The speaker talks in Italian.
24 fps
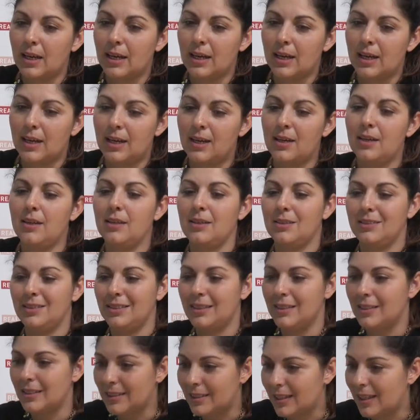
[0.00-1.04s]
la
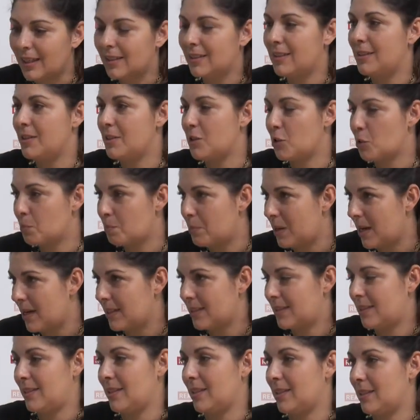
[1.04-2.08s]
dignità degli
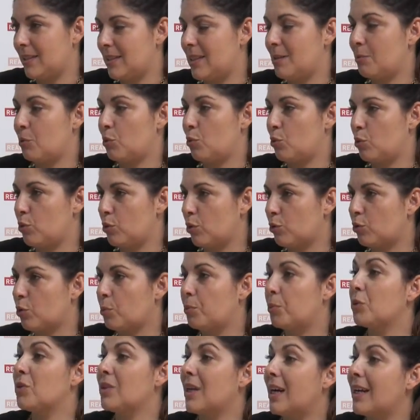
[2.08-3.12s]
spazi che diamo sul nostro
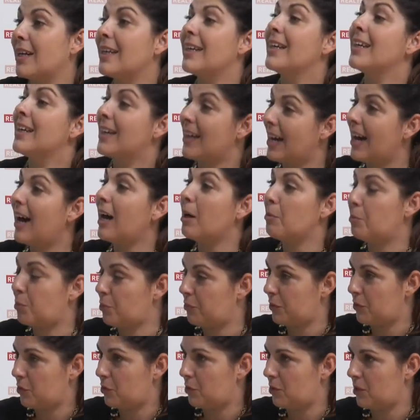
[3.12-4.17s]
portale al
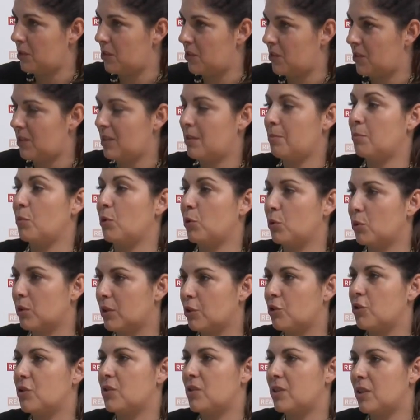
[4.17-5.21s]
professionista in modo
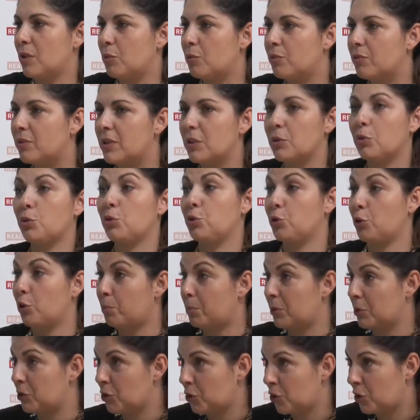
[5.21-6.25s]
che ci sia un vero
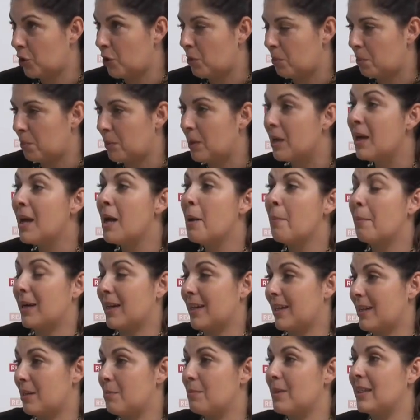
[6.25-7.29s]
shop in shop,
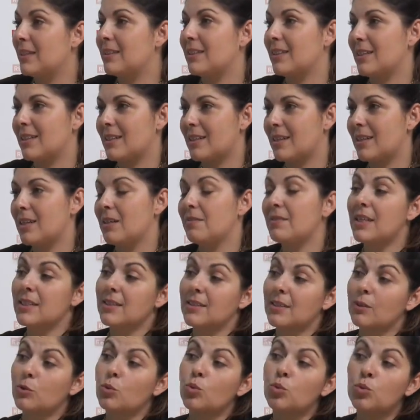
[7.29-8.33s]
magari mettere in
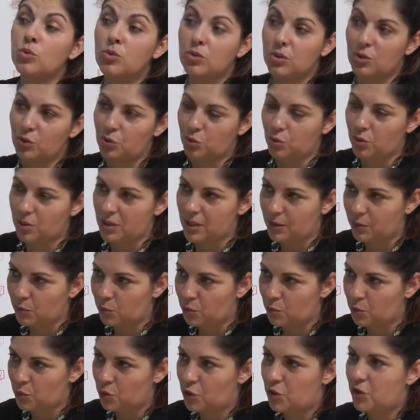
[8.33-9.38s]
rilevanza tutti i suoi
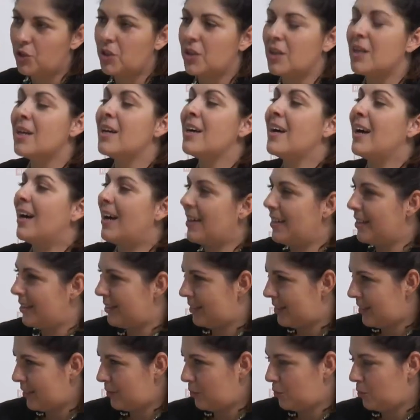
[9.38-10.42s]
annunci
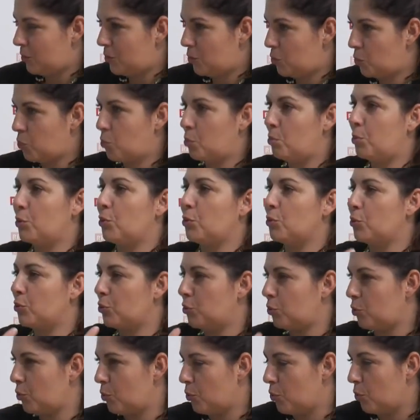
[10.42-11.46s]
all'interno di subito e non
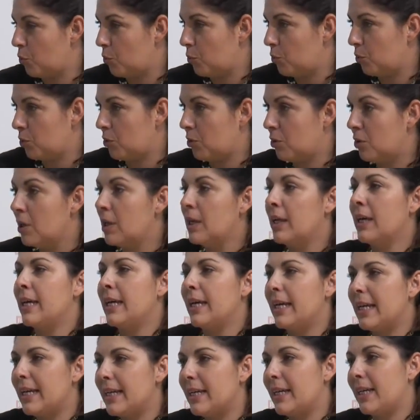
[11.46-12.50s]
solo uno
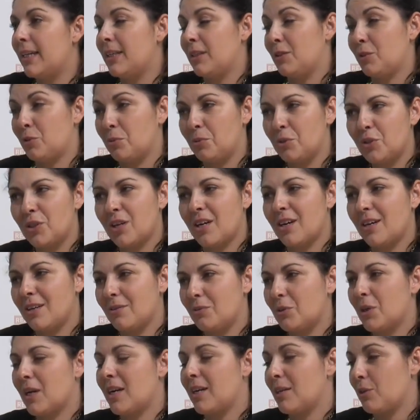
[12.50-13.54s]
e incominciare a
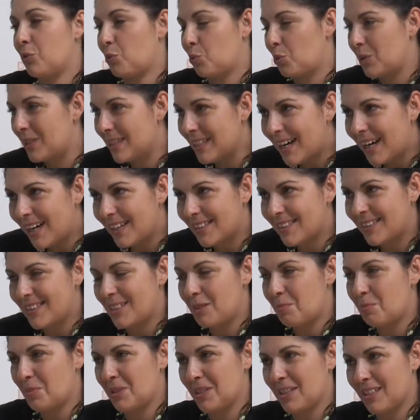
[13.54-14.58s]
lavorare sui
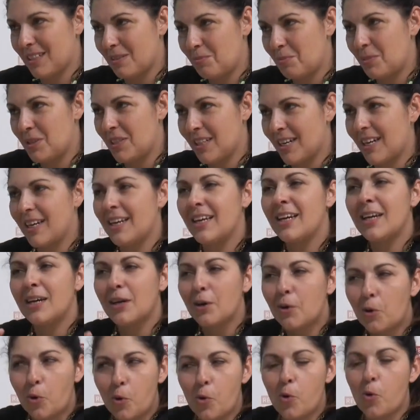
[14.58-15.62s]
dati per capire
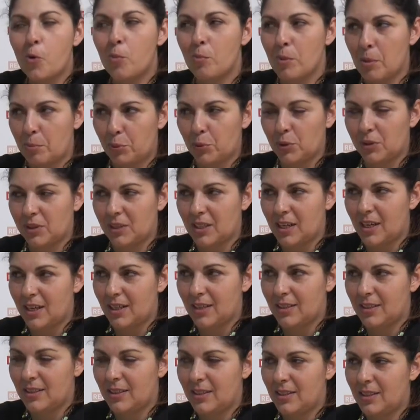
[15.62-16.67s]
come
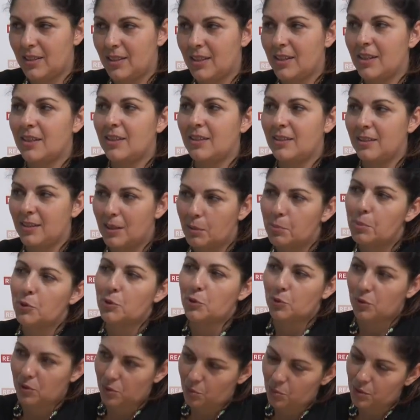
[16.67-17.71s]
portargli delle
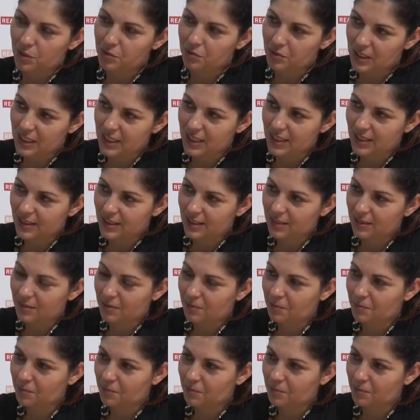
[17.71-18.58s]
persone qualificate.